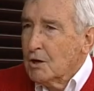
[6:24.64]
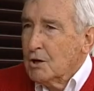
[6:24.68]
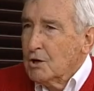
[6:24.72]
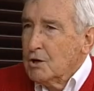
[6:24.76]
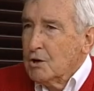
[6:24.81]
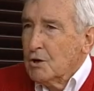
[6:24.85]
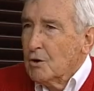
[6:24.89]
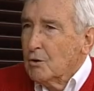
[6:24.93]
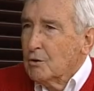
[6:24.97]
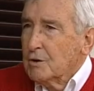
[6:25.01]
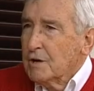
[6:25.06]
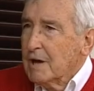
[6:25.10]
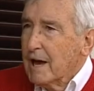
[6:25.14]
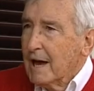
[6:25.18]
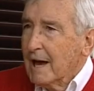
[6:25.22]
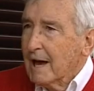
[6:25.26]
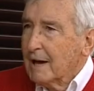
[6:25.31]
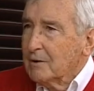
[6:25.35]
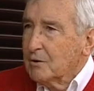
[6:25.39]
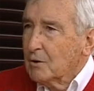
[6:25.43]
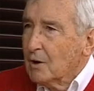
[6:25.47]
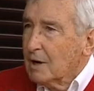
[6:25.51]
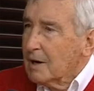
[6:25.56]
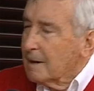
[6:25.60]
Io ogni
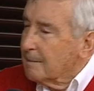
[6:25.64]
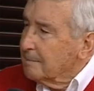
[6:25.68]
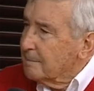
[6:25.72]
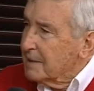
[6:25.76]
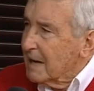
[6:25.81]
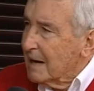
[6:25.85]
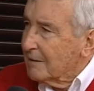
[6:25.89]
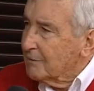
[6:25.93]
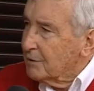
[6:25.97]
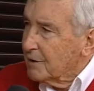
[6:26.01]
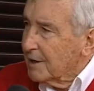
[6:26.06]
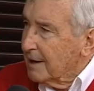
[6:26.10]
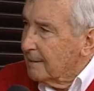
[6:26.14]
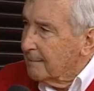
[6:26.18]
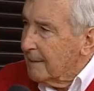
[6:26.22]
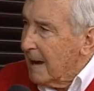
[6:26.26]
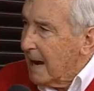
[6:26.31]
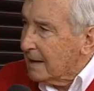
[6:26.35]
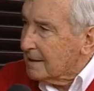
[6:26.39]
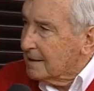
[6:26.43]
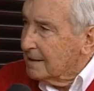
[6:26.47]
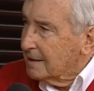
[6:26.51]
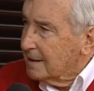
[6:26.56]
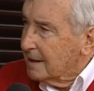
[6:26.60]
anno cambiavo una
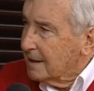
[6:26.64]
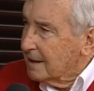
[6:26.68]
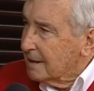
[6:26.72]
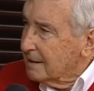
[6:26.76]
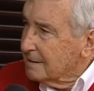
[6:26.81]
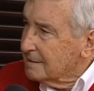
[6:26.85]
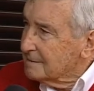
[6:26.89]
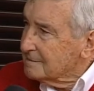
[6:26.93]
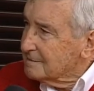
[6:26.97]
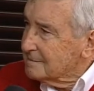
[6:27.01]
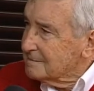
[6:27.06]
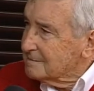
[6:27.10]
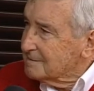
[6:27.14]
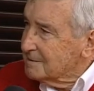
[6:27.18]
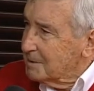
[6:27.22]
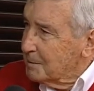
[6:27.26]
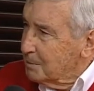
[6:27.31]
macchina, ti